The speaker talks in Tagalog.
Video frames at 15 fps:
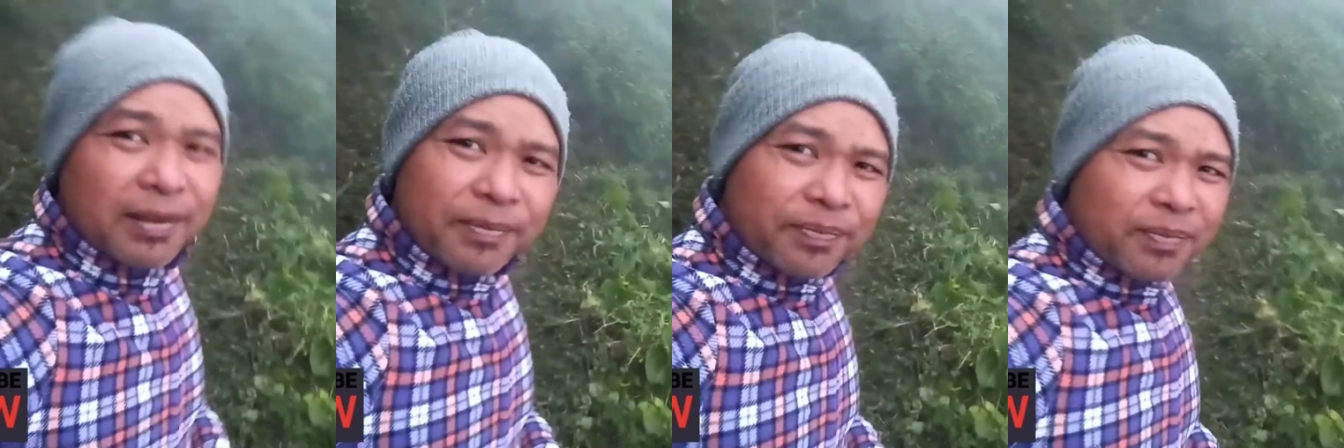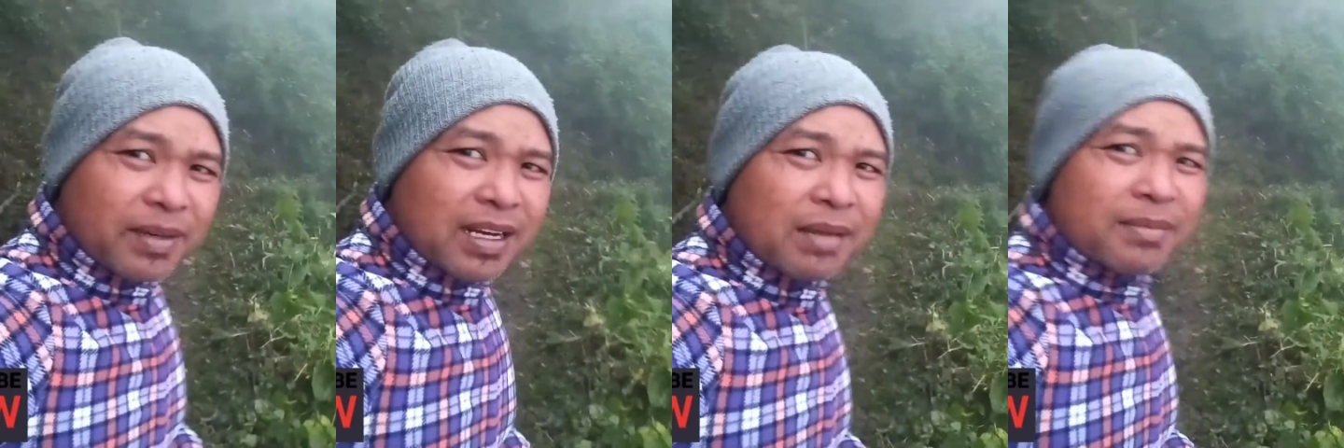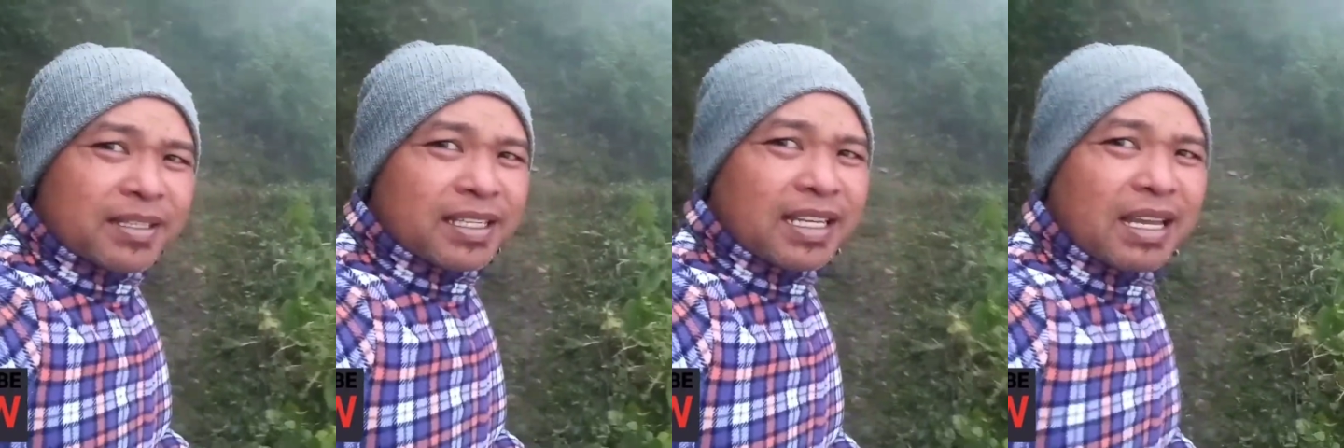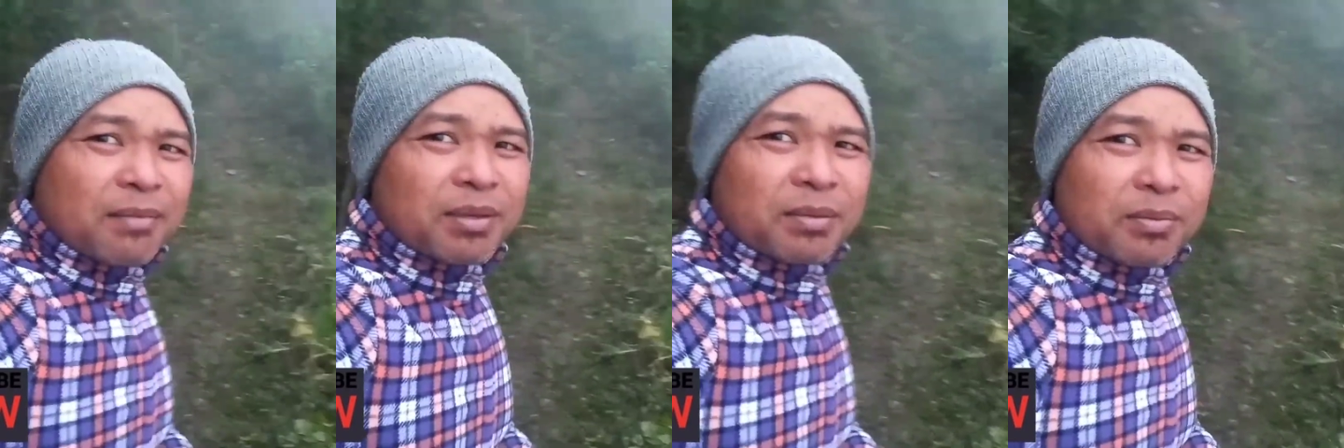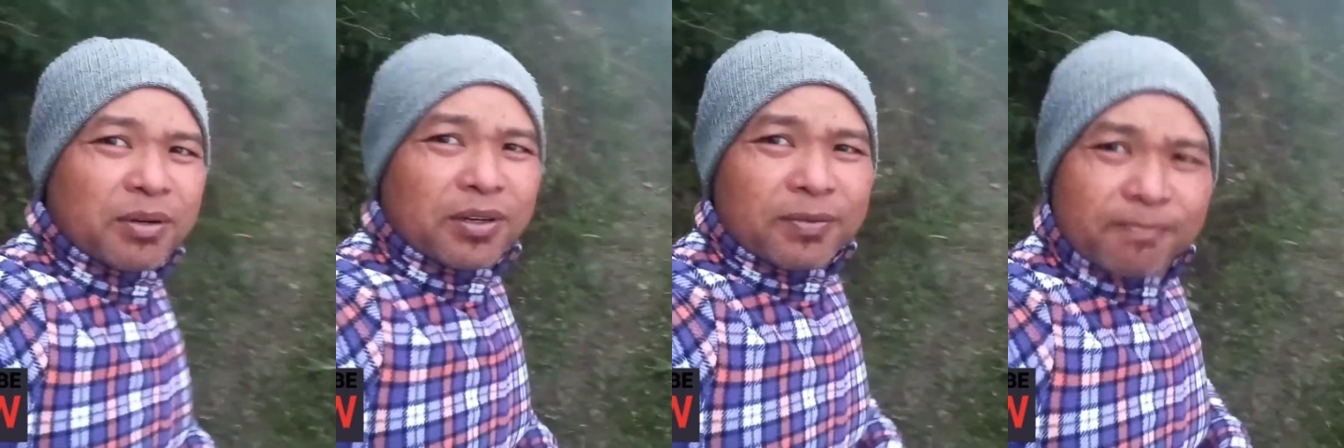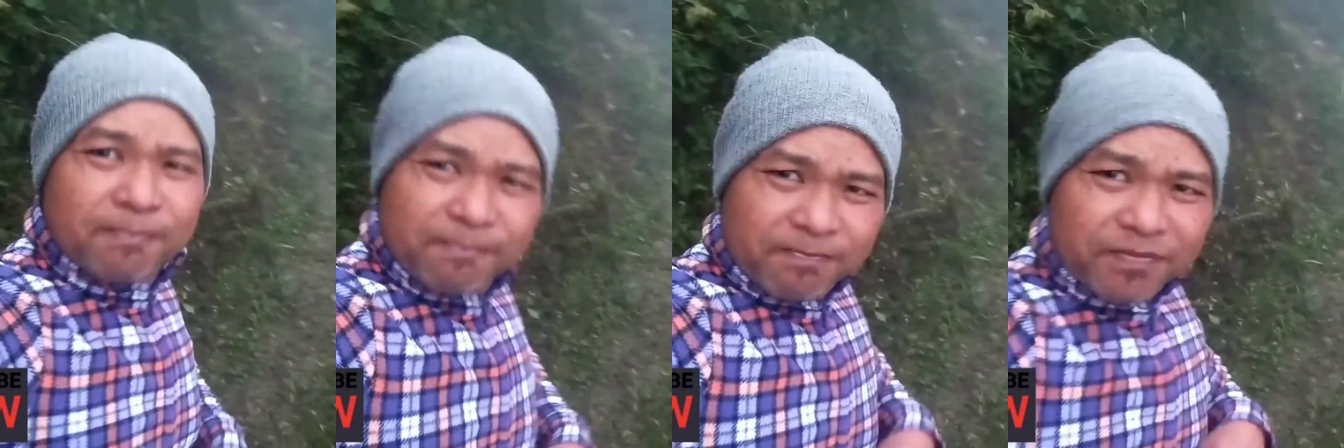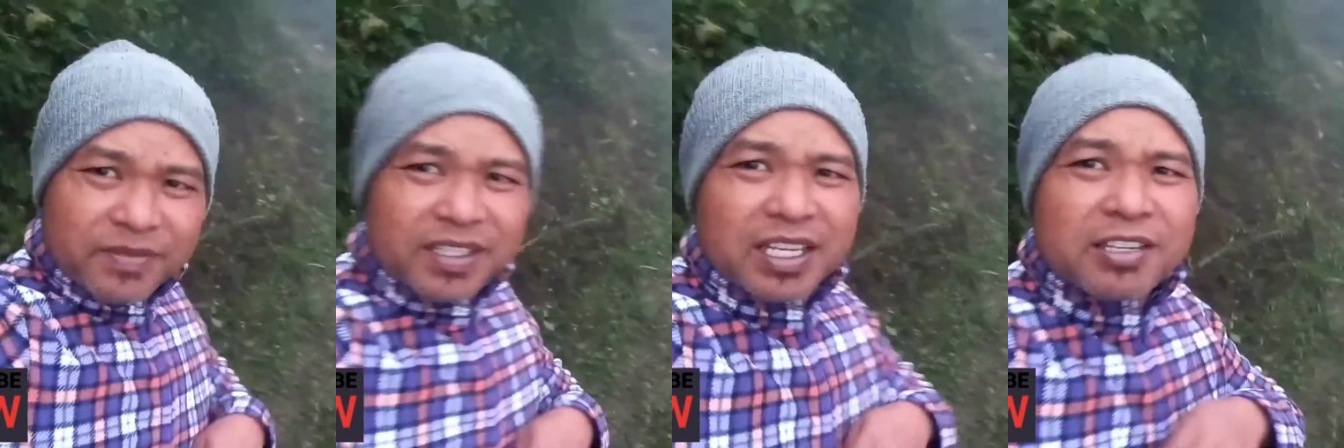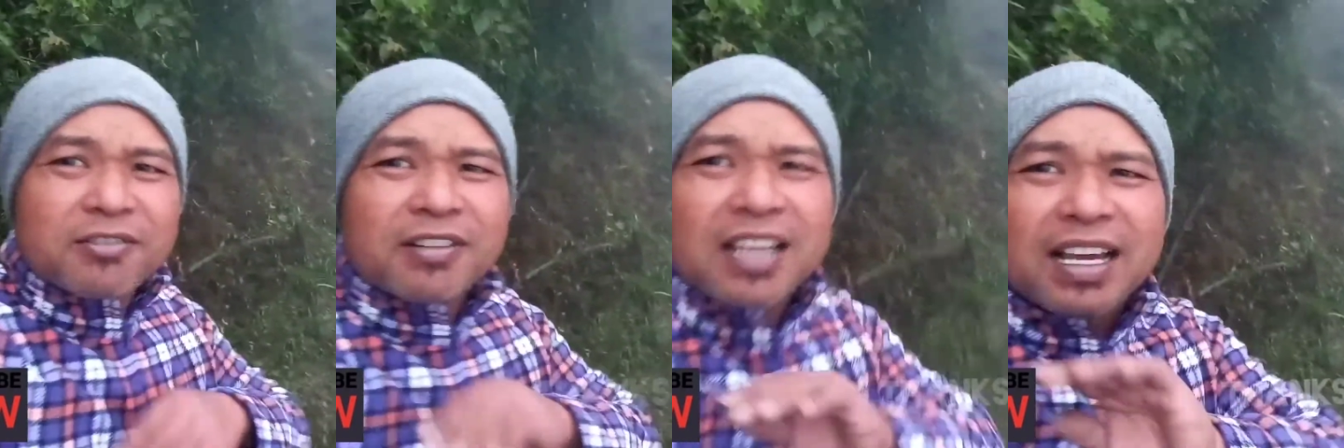Maraming salamat po sa
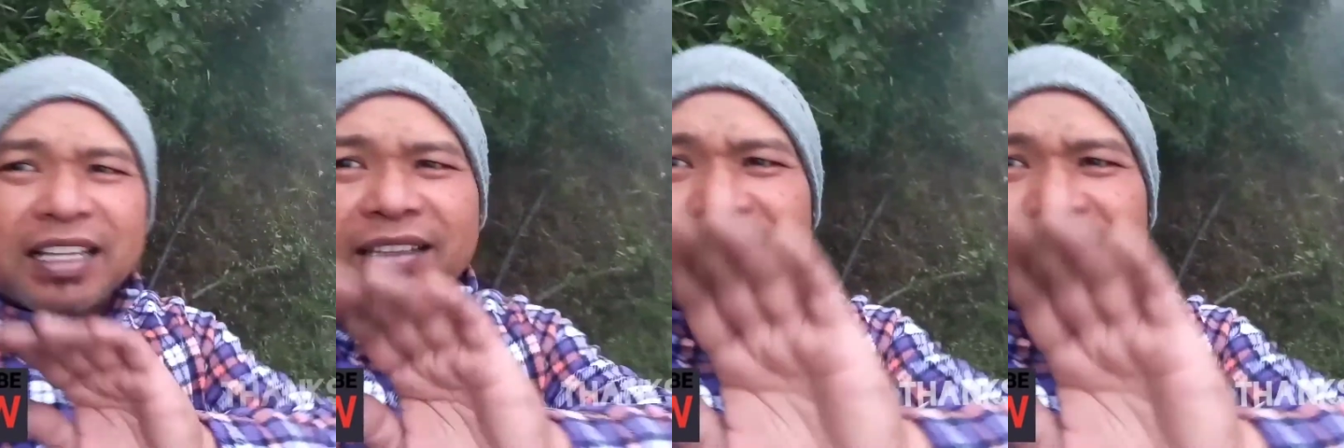inyong lahat.